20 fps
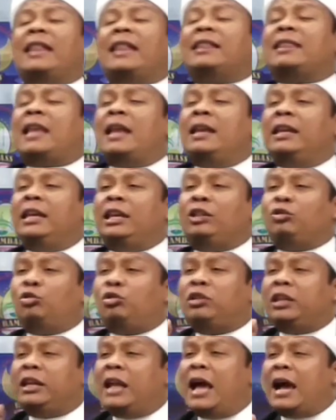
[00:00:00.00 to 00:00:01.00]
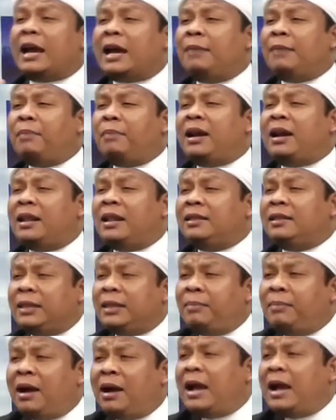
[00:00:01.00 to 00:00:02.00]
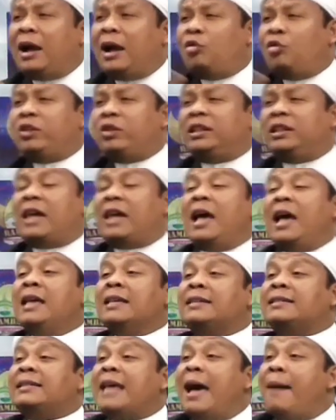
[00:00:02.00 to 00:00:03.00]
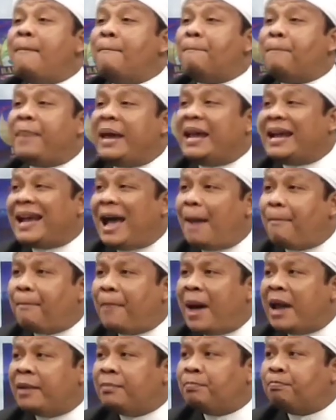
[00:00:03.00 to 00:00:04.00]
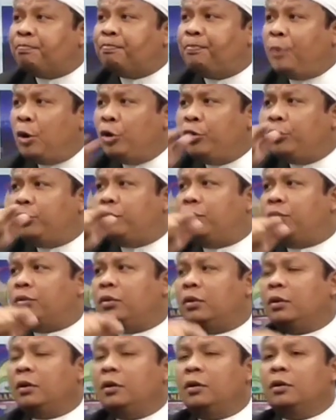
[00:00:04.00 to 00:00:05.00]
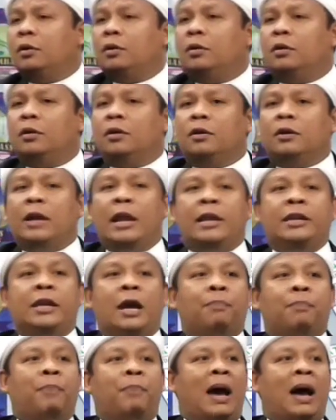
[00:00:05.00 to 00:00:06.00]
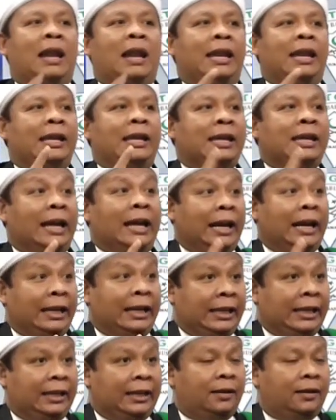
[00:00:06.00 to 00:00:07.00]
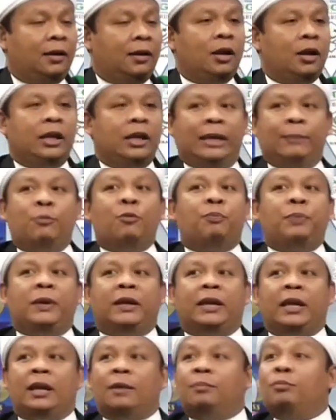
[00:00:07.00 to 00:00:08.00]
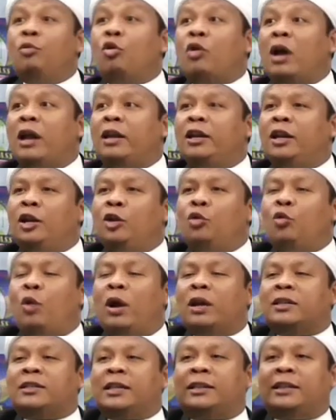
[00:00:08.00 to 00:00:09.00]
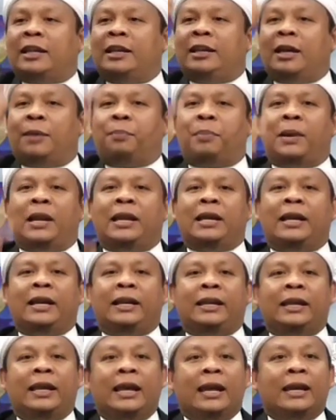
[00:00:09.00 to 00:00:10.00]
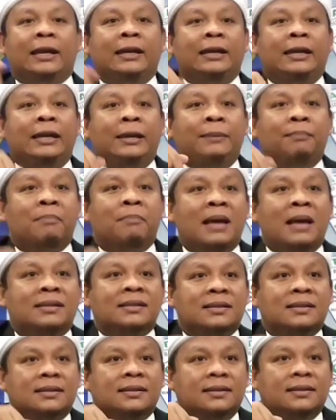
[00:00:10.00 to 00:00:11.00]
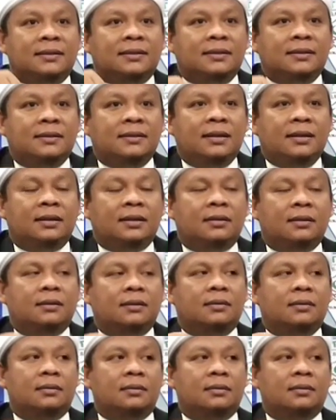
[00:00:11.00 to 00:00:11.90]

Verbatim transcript: Setan itu tidak akan berhenti mengganggu kita sampai kapanpun. Dan yang paling ngeri, ibu pikir bukan di luar setan yang paling ngeri, di masjid.